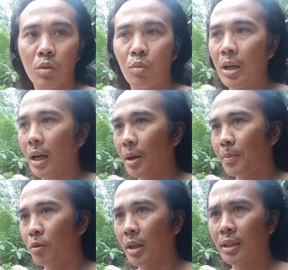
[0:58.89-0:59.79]
Kung wala ka
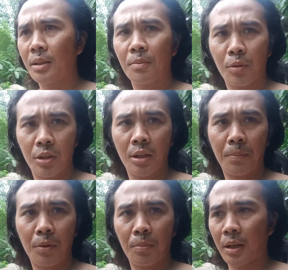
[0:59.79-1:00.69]
pong Latin, pwede na
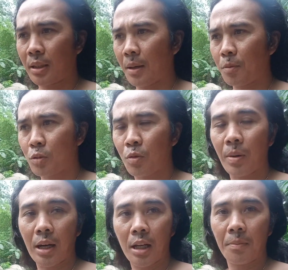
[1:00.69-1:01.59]
po pagkatapos mo
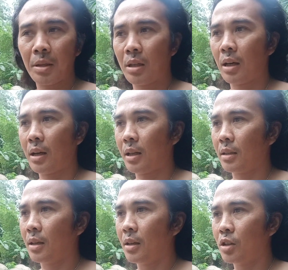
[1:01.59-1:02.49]
mag-alamin at
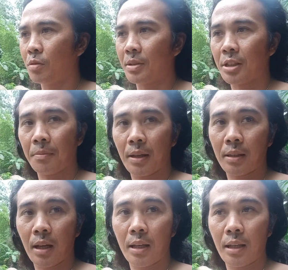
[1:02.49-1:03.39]

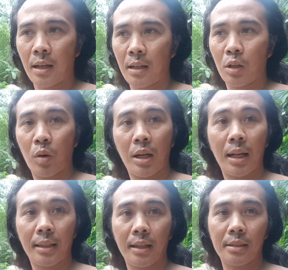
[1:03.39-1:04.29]
sumasambalataya,
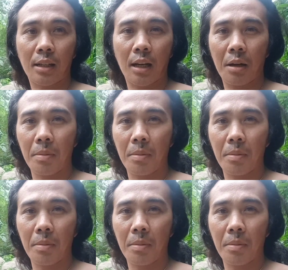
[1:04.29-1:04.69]
luwalhati at saka